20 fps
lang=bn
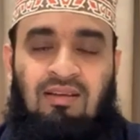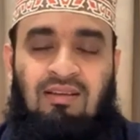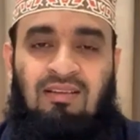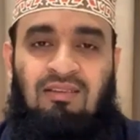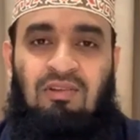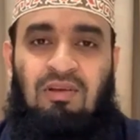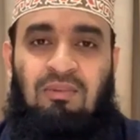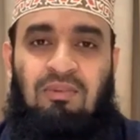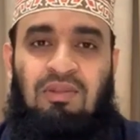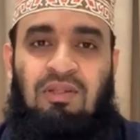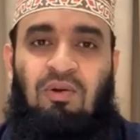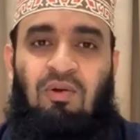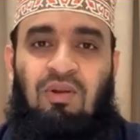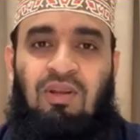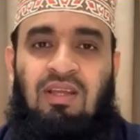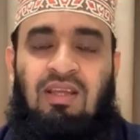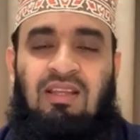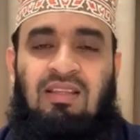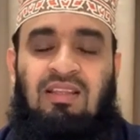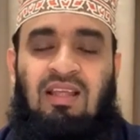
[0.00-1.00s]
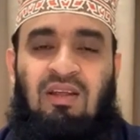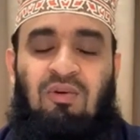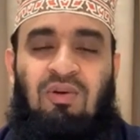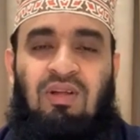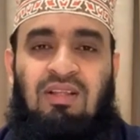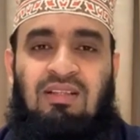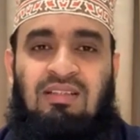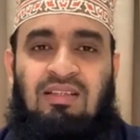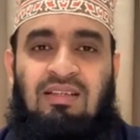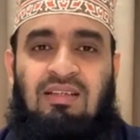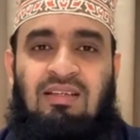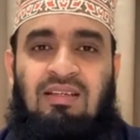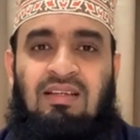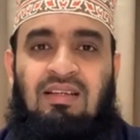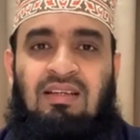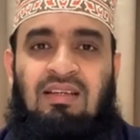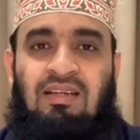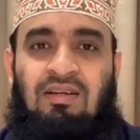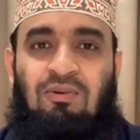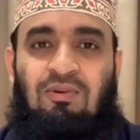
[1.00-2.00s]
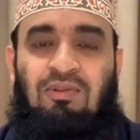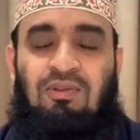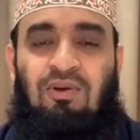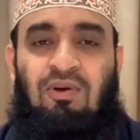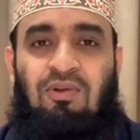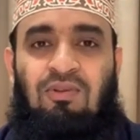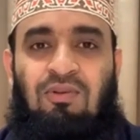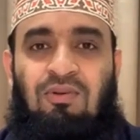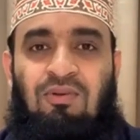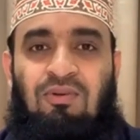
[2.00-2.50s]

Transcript: কিন্তু আমাদের অনেকেরই ধারণা যে এগুলোতে হয়তো